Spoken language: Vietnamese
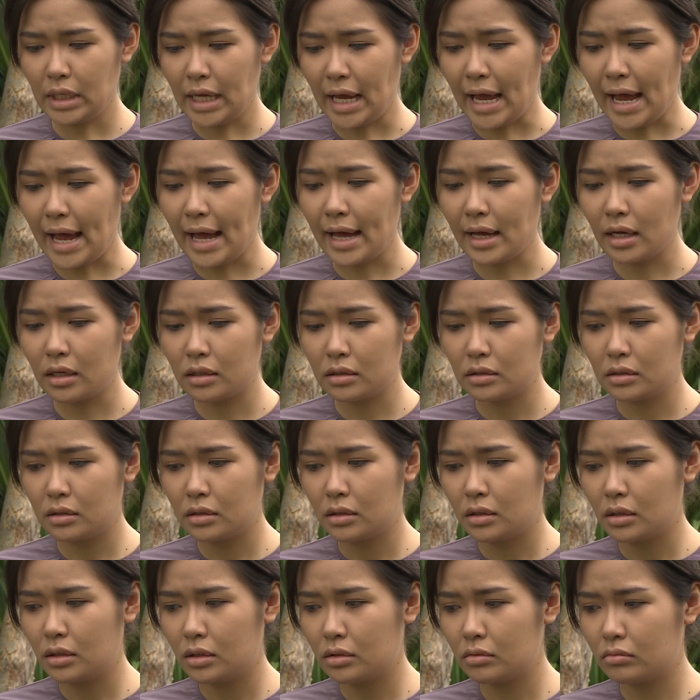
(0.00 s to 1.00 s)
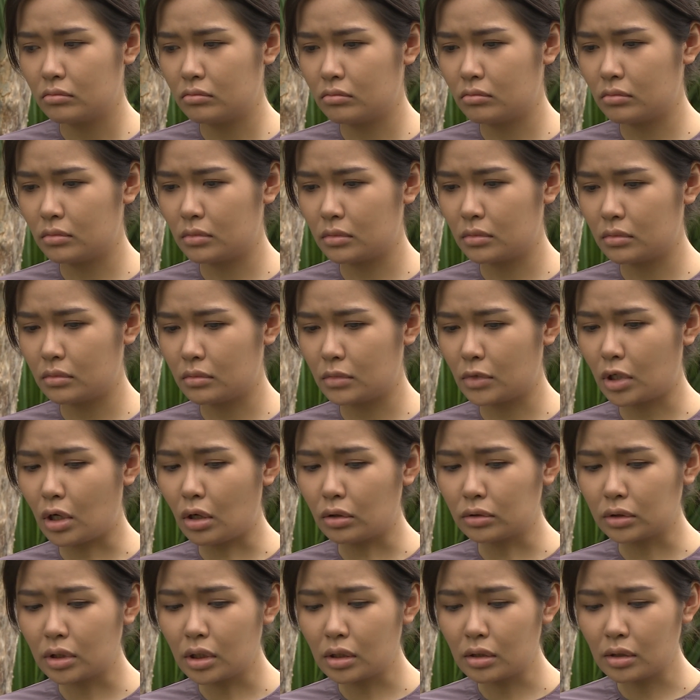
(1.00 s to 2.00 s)
Dạ
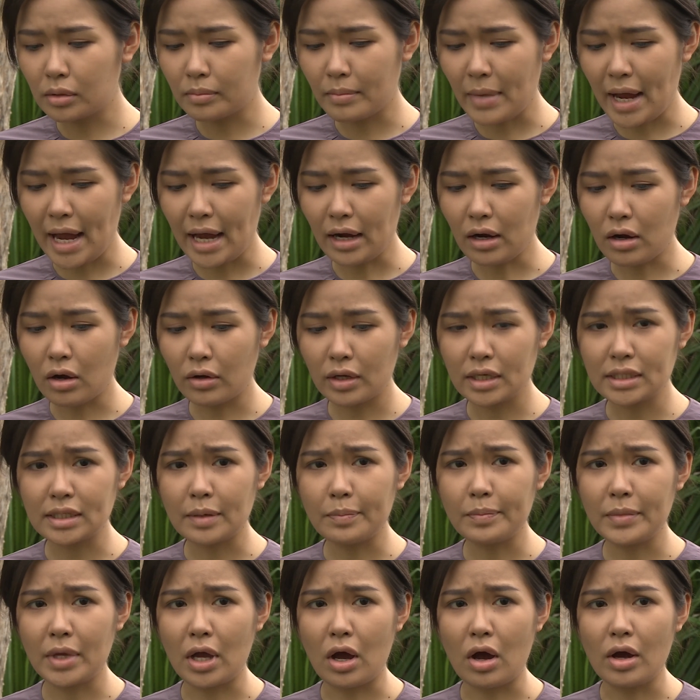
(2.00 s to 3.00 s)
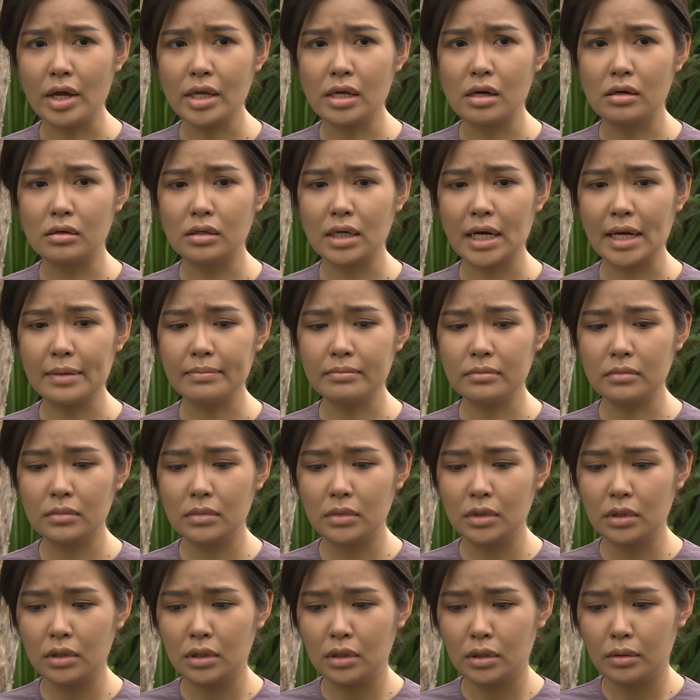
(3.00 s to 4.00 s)
con thương má con với sắp nhỏ dữ lắm
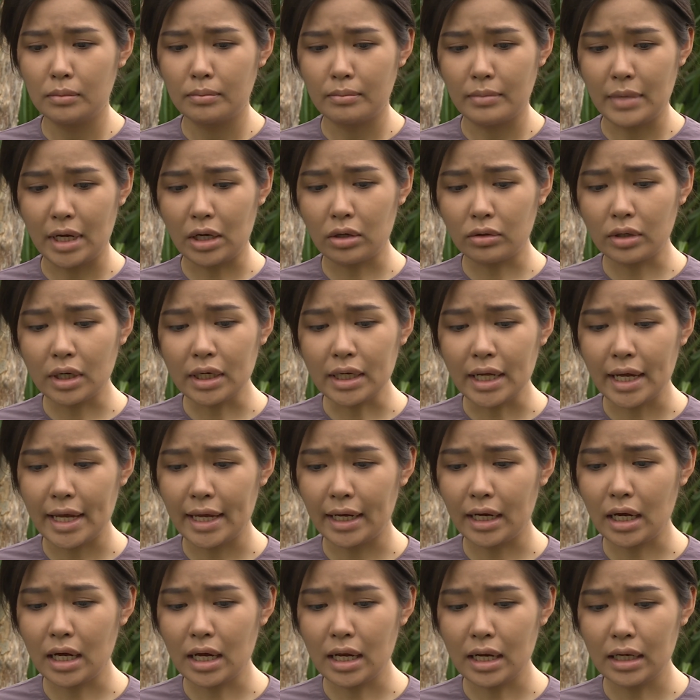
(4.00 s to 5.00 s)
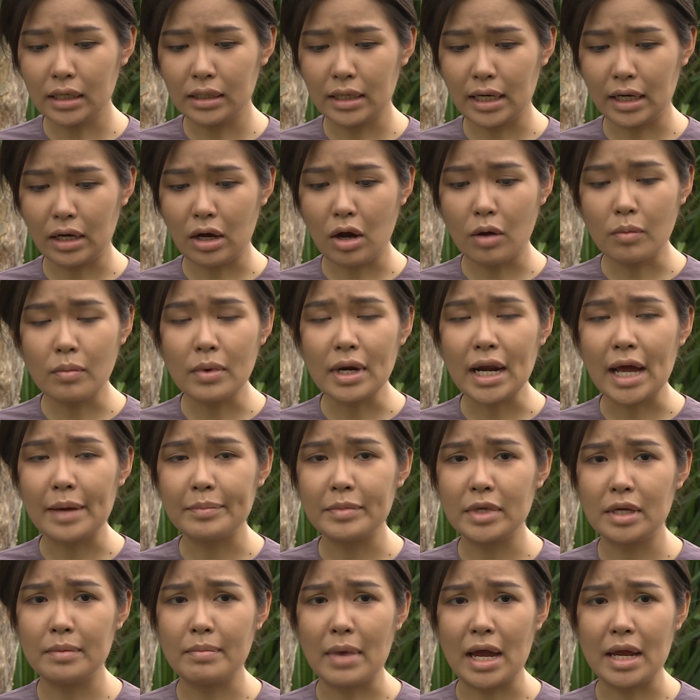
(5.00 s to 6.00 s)
mà con nói thiệt á là con mới làm
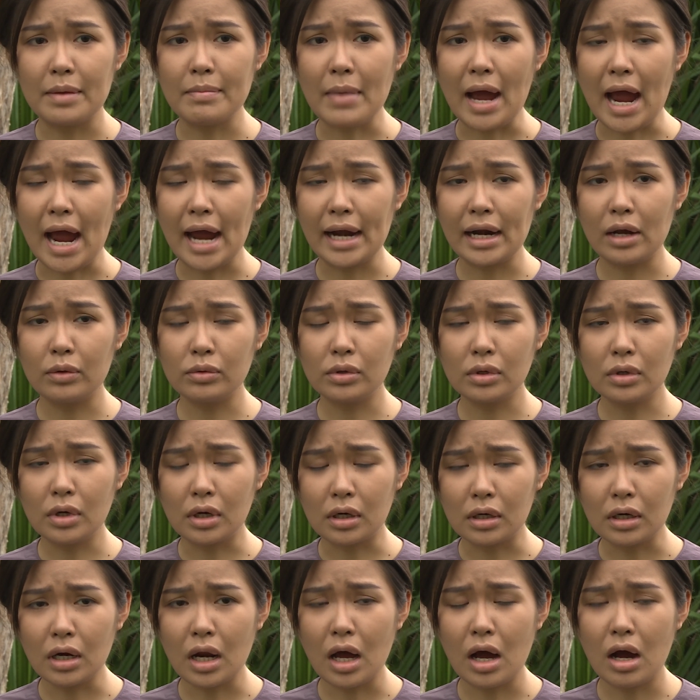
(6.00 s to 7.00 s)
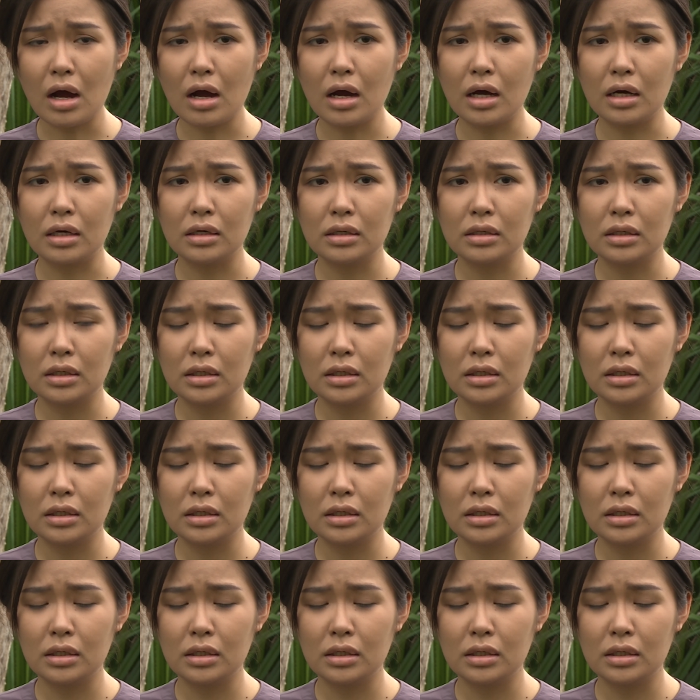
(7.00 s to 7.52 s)
gì bậy bạ đâu chứ đừng lo